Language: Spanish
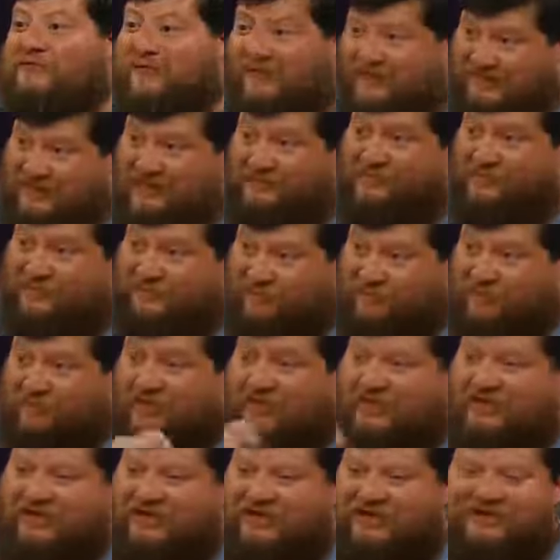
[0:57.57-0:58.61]
¿Cachai? Por,
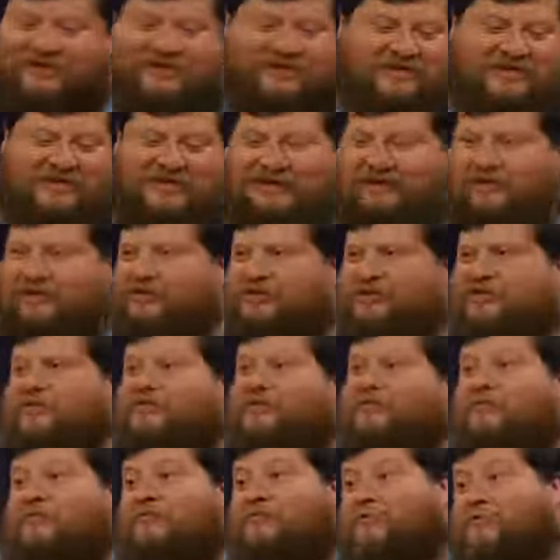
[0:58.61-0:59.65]
decir, entonces
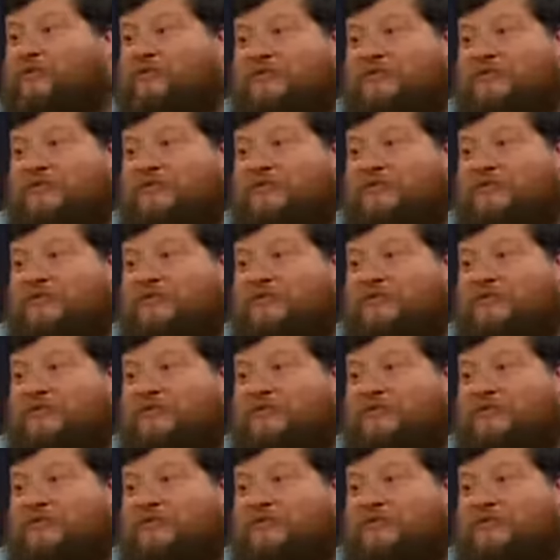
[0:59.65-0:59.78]
yo